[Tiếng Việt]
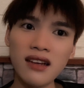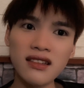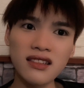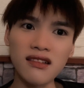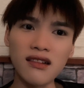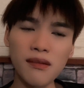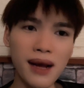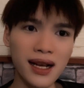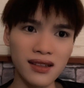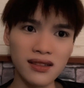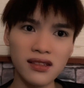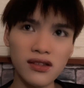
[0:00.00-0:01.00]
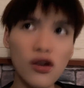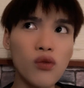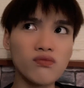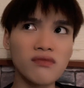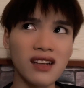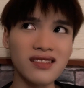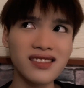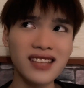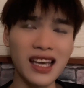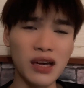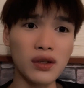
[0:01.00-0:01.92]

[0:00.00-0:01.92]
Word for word: sữa mắt dùng nó kiểu